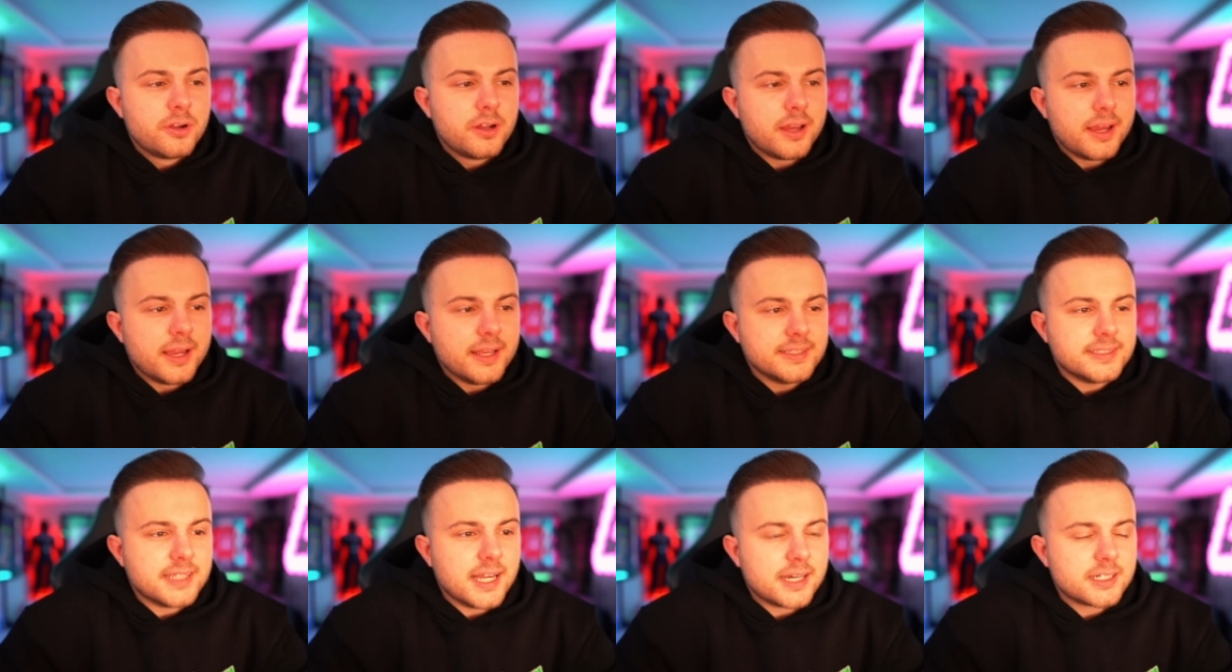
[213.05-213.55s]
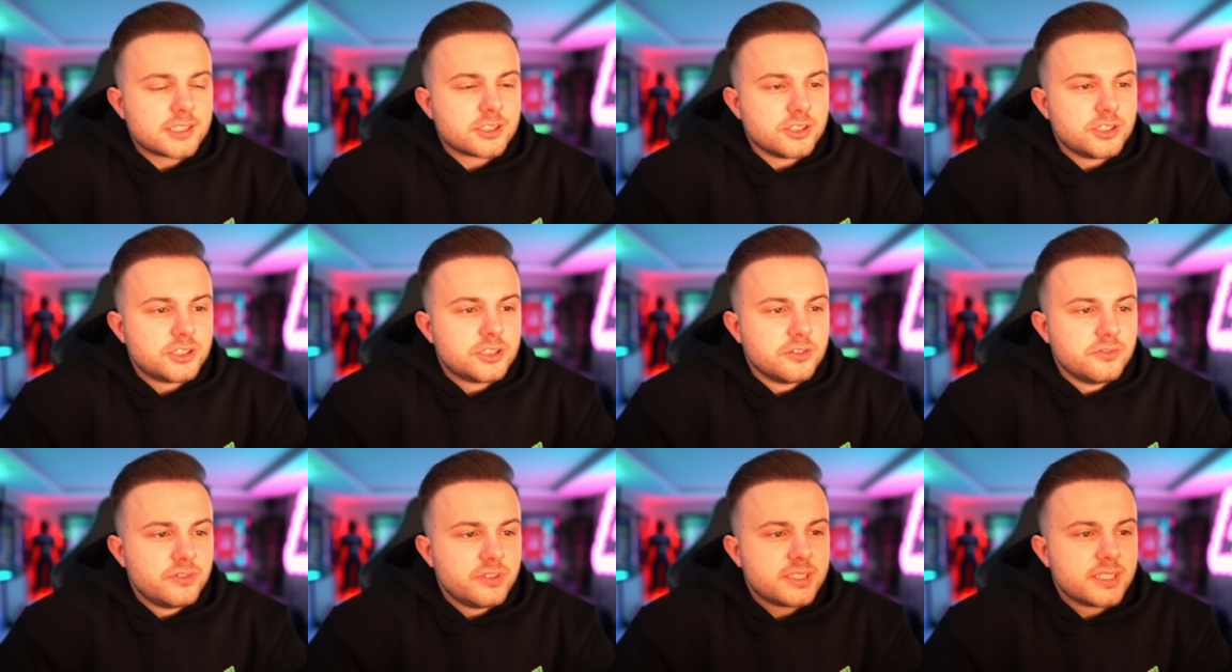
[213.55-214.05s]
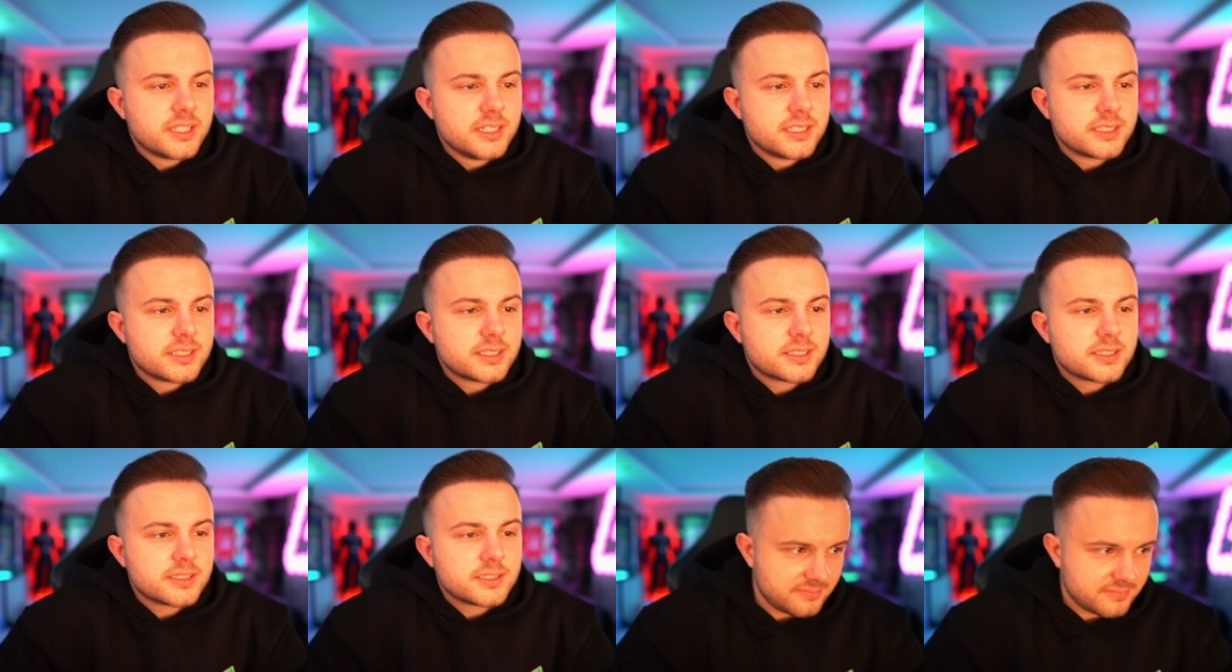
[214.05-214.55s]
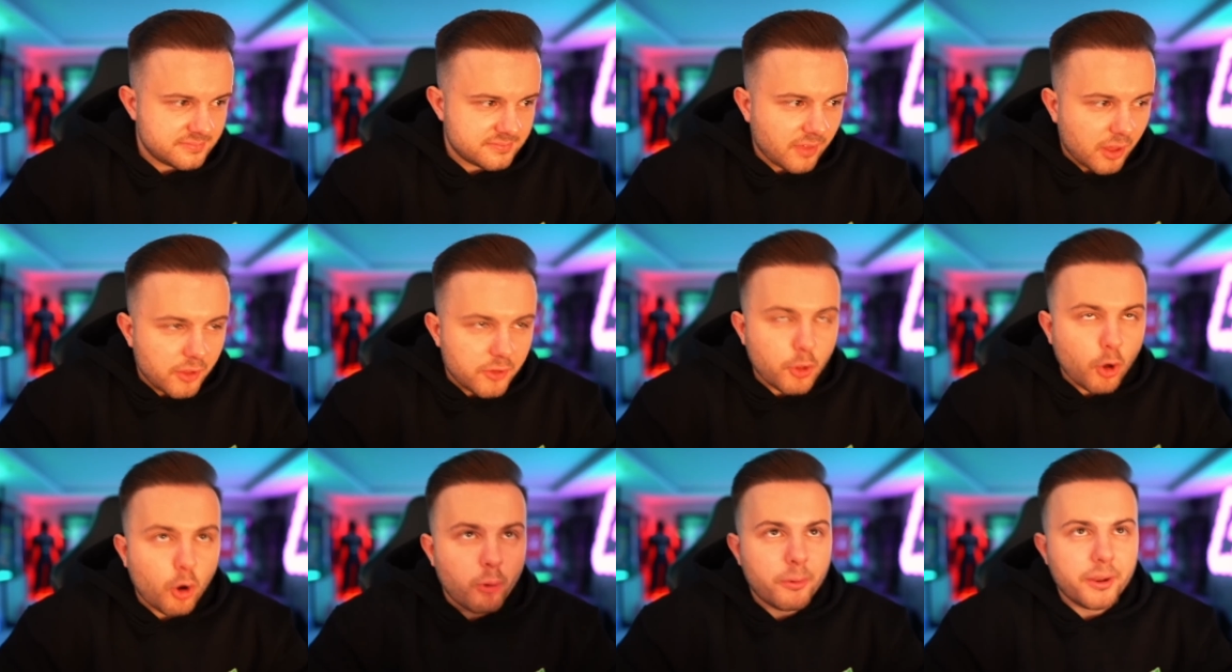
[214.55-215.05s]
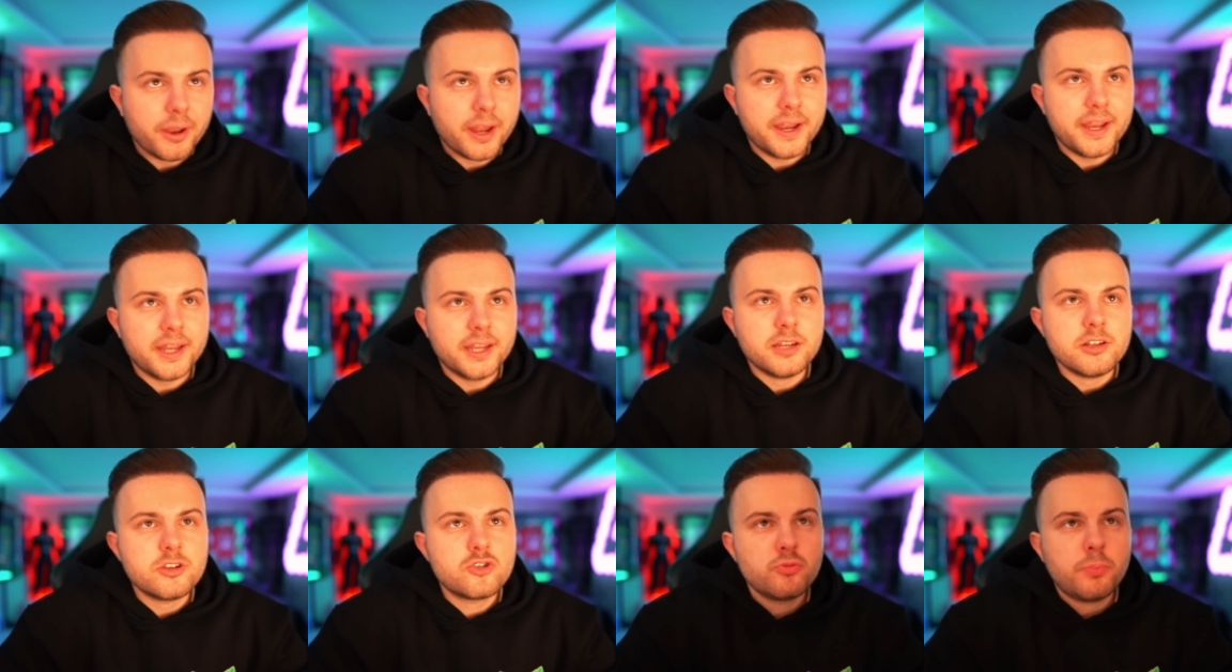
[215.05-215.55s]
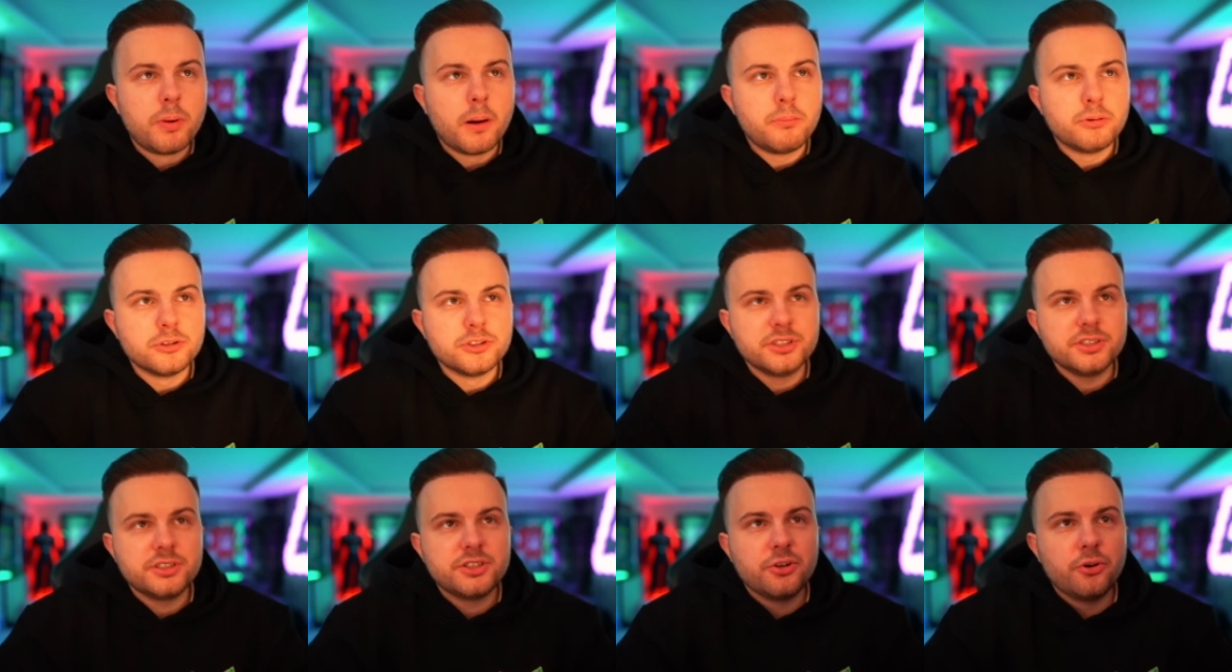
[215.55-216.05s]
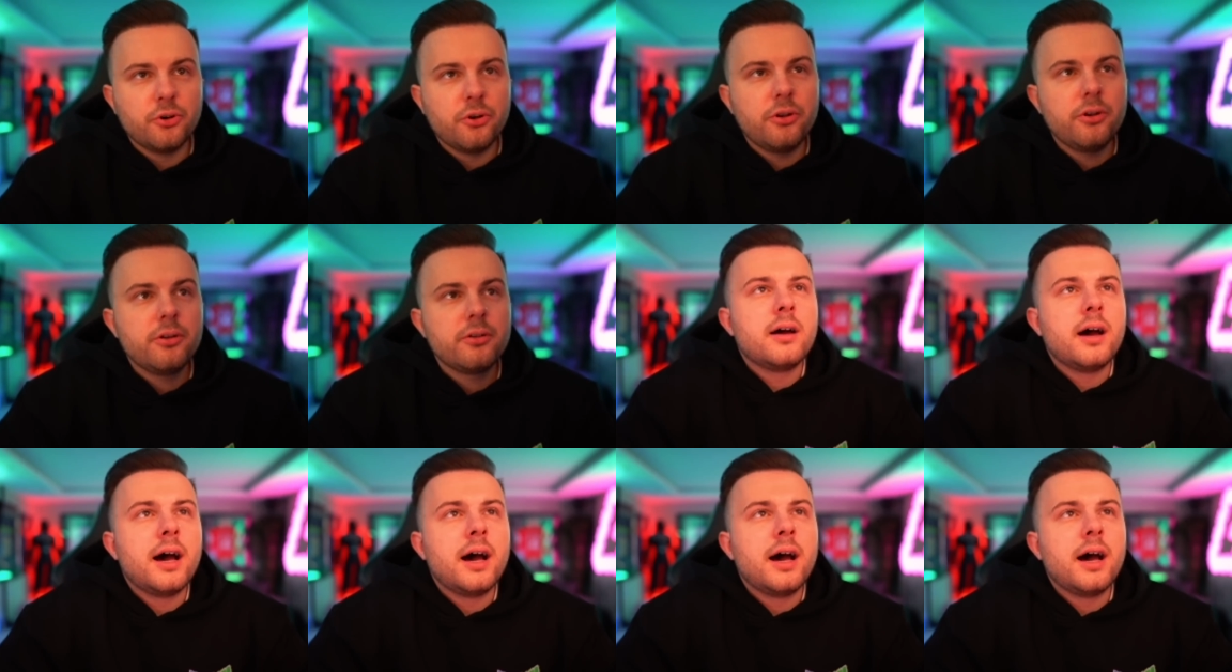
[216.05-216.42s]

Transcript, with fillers: ich sag's euch so, wie es ist. Dortmund hat ja eine super Position.